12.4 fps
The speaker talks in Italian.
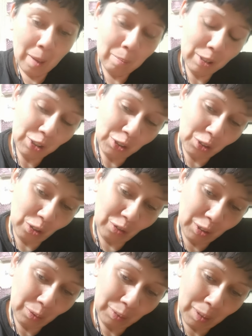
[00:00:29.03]
mi sono
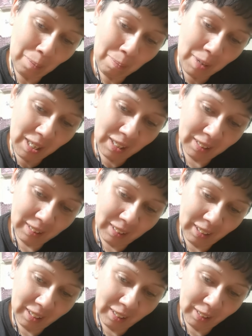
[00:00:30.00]
venute in
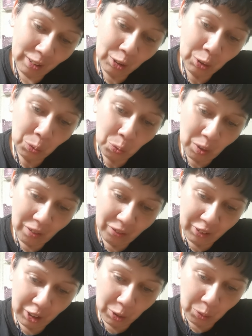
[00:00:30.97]
mente due
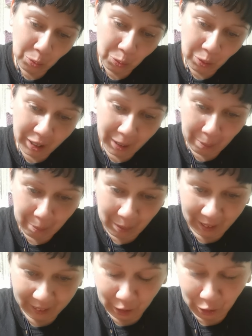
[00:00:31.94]
figure
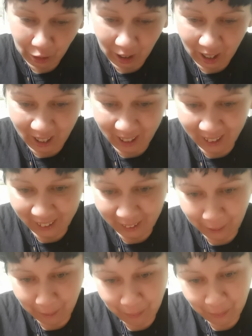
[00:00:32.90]

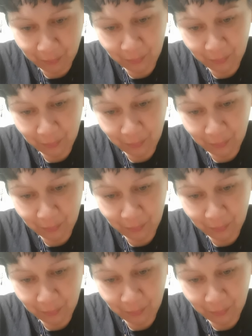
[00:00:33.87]
particolari,